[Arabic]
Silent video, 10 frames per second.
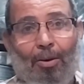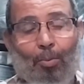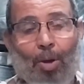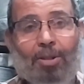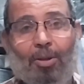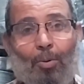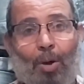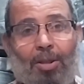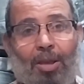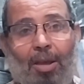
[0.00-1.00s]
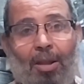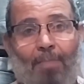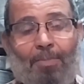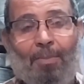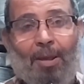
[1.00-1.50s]
والدي والدي كان
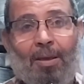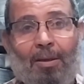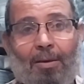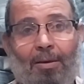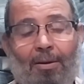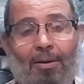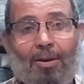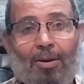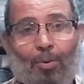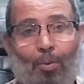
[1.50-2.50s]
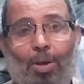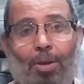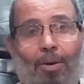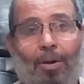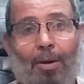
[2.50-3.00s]
قبل منه أه، و...
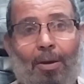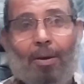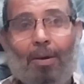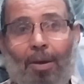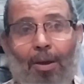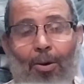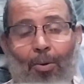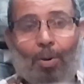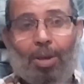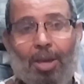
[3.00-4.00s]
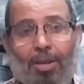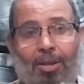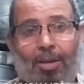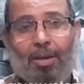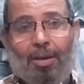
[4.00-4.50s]

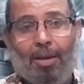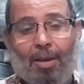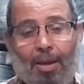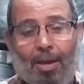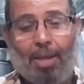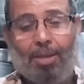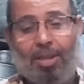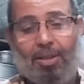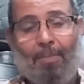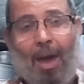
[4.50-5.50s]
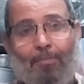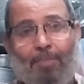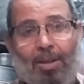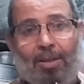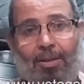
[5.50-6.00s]
وجدي يعني جدي
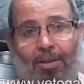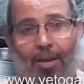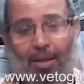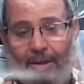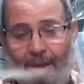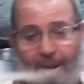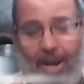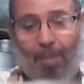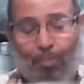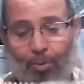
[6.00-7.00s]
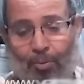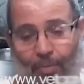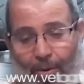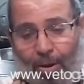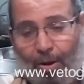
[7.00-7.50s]
محمد الله يرحمه
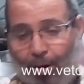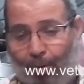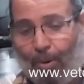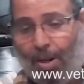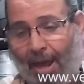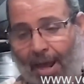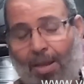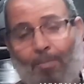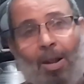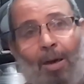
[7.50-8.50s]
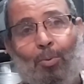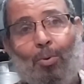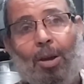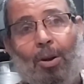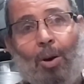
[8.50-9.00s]
هو اللي علمها
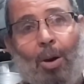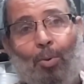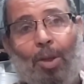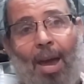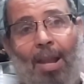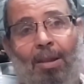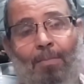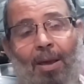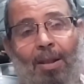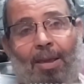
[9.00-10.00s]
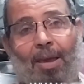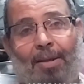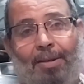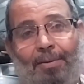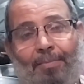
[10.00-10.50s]
لابويا وابويا علمها لي يعني